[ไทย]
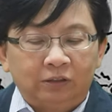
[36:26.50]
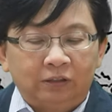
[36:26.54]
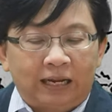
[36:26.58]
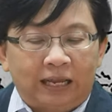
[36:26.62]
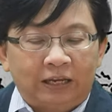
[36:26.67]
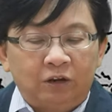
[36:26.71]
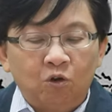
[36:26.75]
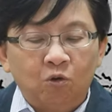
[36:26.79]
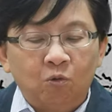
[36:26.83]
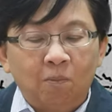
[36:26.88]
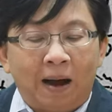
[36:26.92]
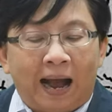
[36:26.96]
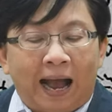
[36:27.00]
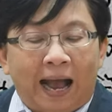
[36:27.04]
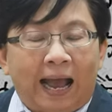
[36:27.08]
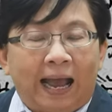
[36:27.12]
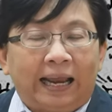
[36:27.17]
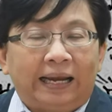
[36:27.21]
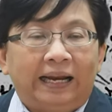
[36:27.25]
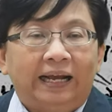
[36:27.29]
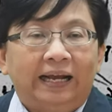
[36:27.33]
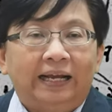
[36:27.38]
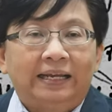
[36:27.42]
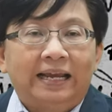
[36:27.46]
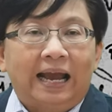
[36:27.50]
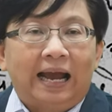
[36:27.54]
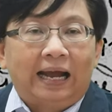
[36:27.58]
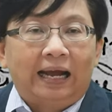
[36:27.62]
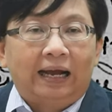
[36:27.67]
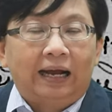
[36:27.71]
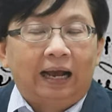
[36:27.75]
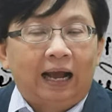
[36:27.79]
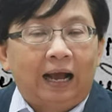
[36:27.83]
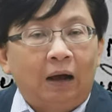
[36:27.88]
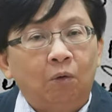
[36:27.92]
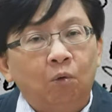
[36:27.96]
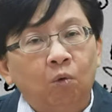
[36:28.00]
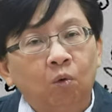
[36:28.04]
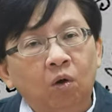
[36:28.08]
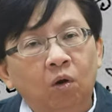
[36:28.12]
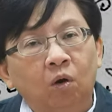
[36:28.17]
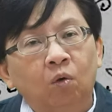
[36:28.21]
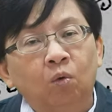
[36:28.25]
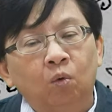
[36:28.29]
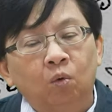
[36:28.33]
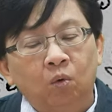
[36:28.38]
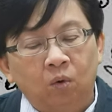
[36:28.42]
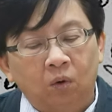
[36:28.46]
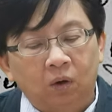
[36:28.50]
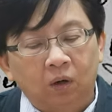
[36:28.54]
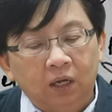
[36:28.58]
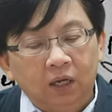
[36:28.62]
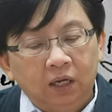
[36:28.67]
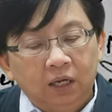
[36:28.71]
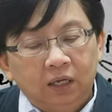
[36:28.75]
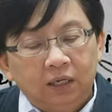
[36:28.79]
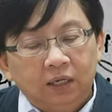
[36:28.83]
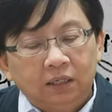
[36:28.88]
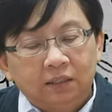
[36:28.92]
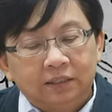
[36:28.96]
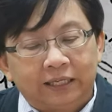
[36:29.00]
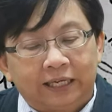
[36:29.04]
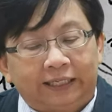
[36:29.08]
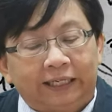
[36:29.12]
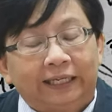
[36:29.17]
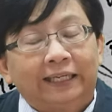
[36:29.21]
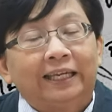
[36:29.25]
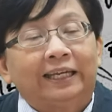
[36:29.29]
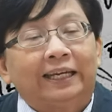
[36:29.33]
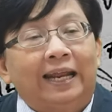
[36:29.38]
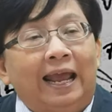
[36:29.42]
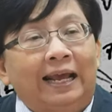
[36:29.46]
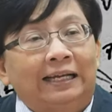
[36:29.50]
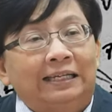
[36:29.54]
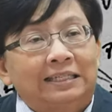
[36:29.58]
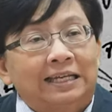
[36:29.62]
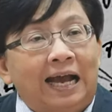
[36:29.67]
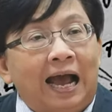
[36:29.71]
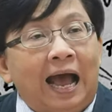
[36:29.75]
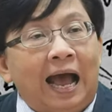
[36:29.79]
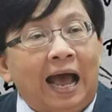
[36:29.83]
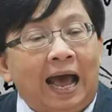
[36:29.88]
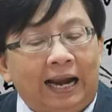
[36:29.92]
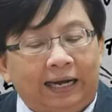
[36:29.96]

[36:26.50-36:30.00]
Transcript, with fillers: นโยบายนะคะอย่างเค้าโครงเศรษฐกิจแห่งชา